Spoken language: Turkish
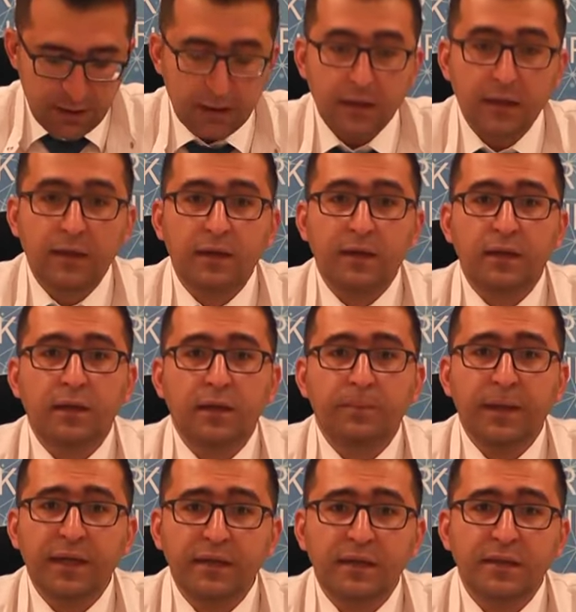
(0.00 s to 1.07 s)
Ee,
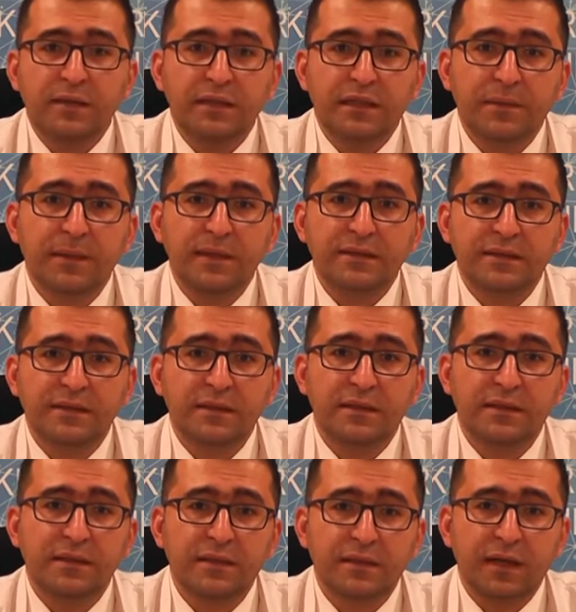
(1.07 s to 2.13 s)
peki diyabet
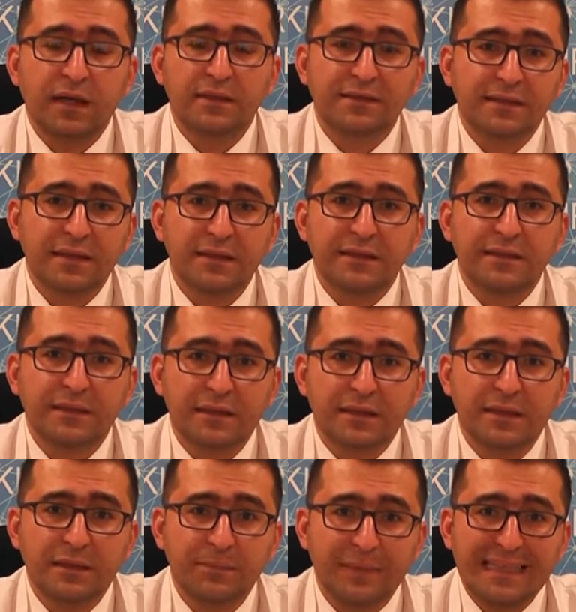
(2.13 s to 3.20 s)
e,
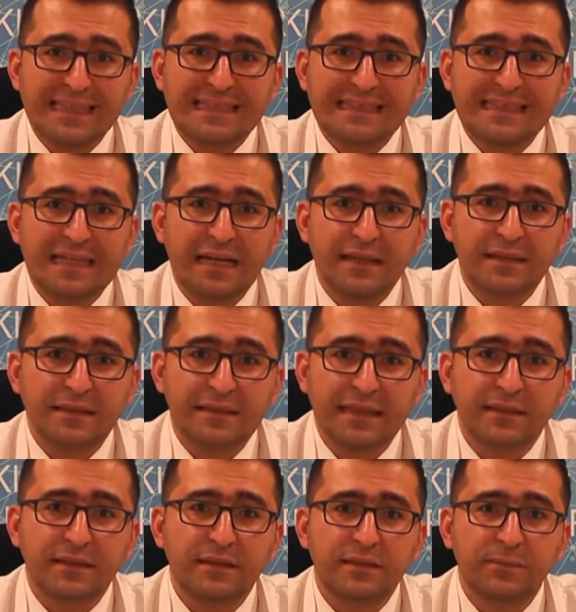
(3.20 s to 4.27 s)
hastalarındaki belirtiler
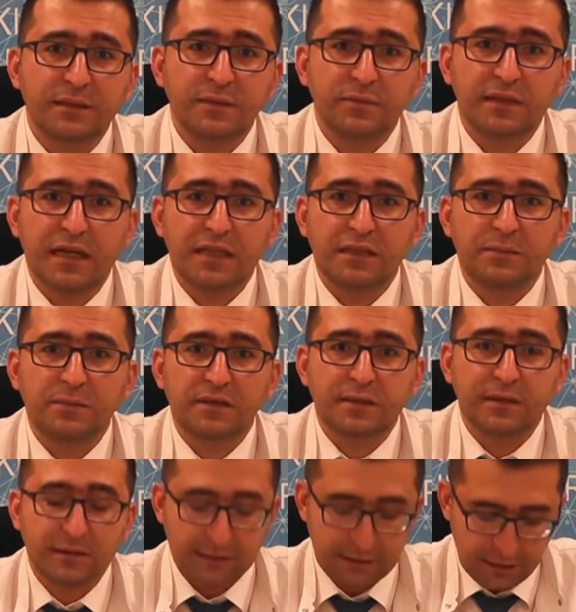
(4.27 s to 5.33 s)
nedir? Bizim karşımıza
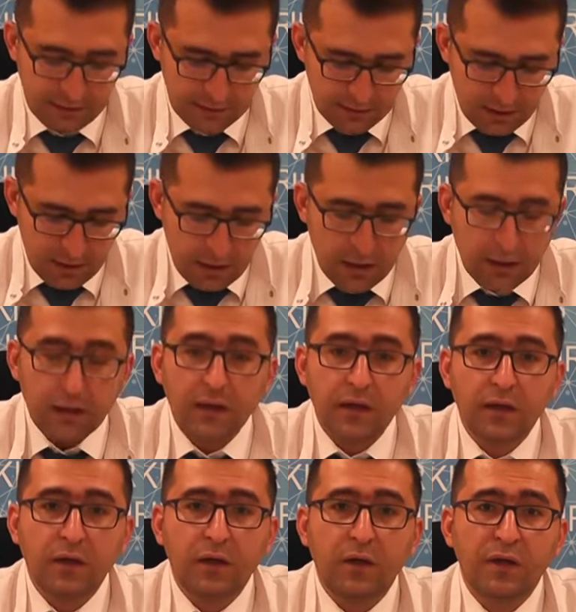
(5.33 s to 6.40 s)
nasıl gelir? Ee,
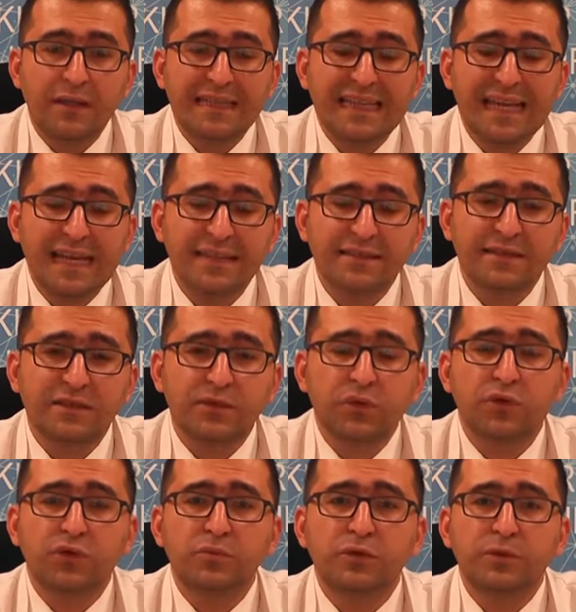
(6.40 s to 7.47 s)
en sık
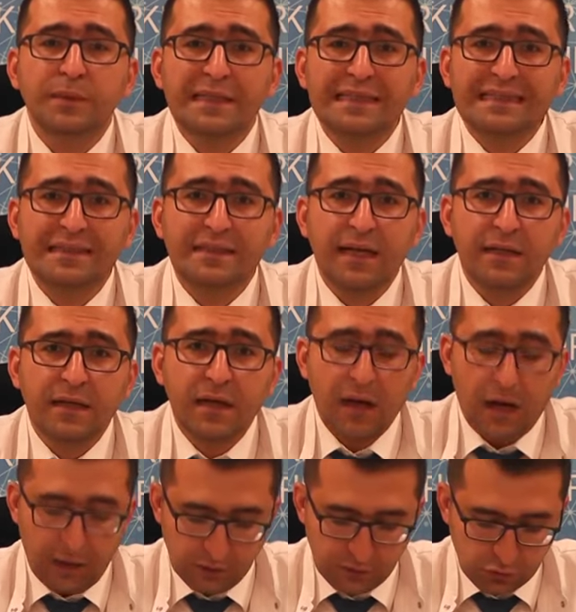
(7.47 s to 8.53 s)
gördüğümüz belirtiler
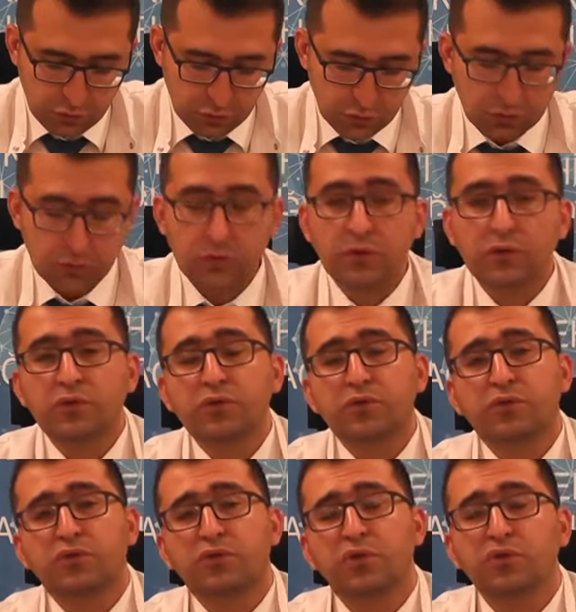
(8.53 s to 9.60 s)
ağız kuruluğu,
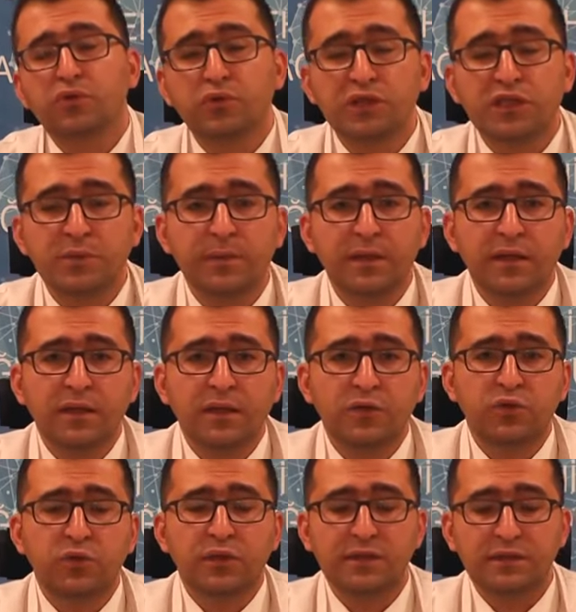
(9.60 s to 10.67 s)
çok su içme,
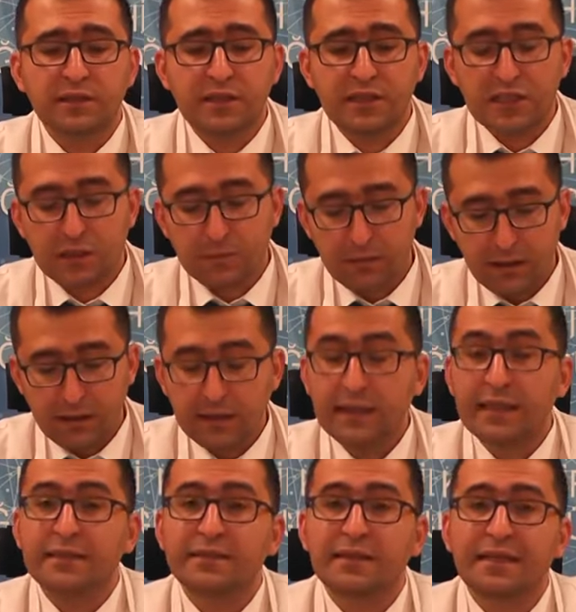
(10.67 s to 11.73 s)
çok idrara çıkma,
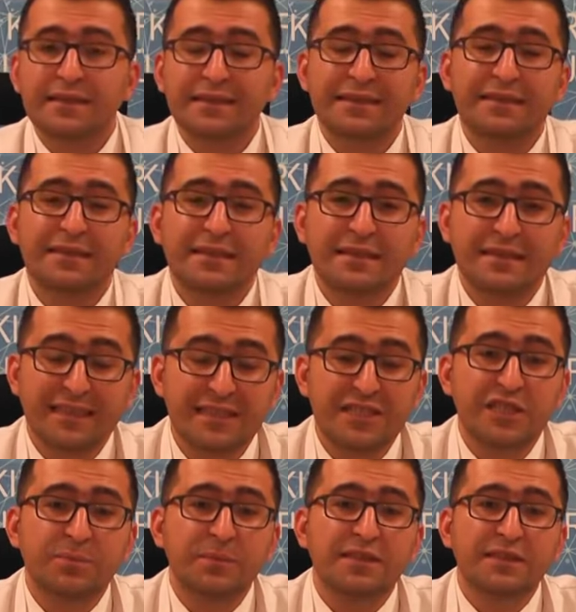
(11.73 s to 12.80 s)
idrara
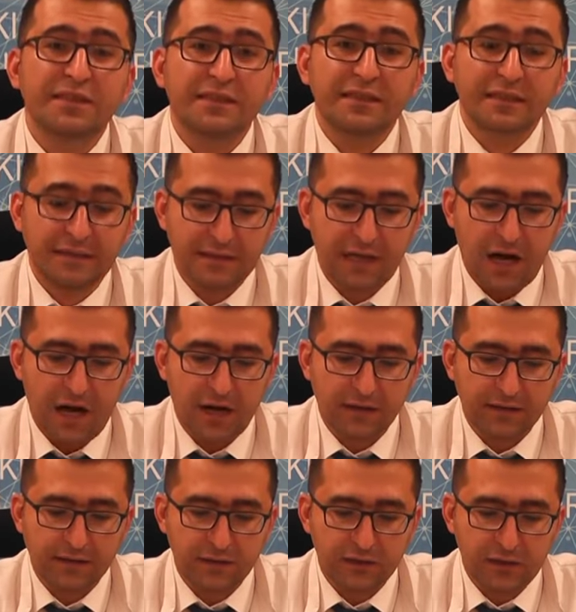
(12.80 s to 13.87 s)
çıkma sıklığında
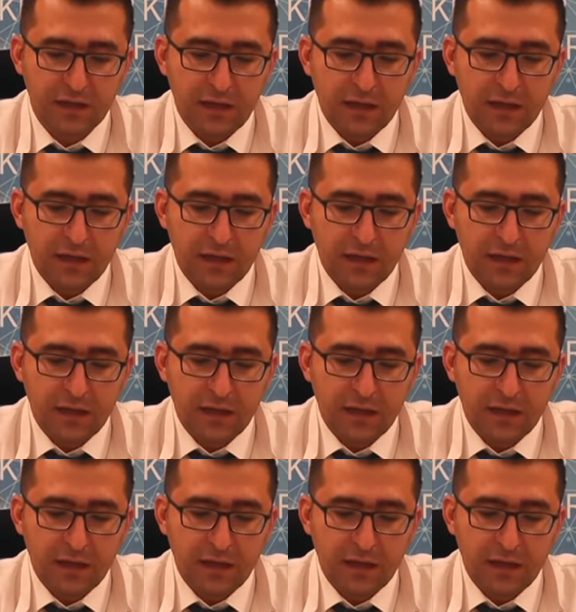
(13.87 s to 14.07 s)
artış,